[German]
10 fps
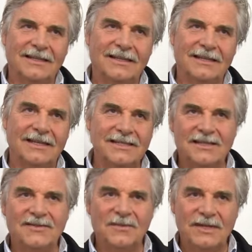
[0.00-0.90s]
das ist
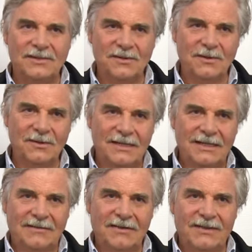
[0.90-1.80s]
für mich so,
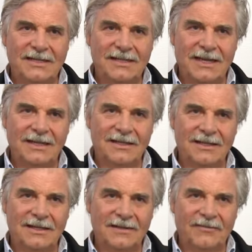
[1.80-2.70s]
wie wenn Sie
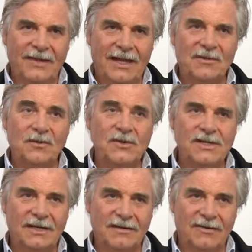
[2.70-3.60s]
einen, einen
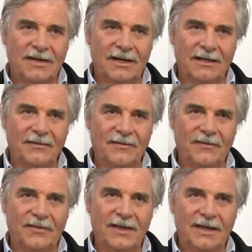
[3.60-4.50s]
Musiker fragen.
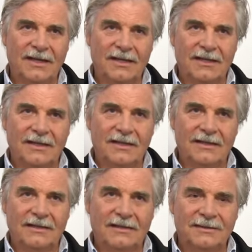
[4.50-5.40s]

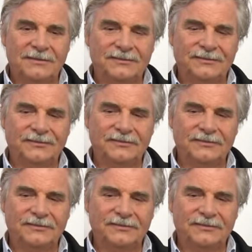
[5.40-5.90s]
Ähm,